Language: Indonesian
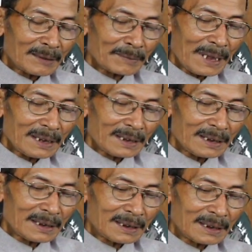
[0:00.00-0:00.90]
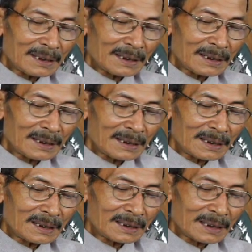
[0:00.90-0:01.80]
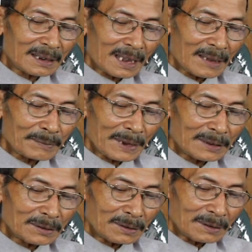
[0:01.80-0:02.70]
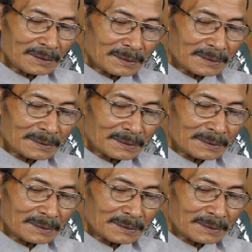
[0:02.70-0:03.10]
yang paling hmm, apa itu?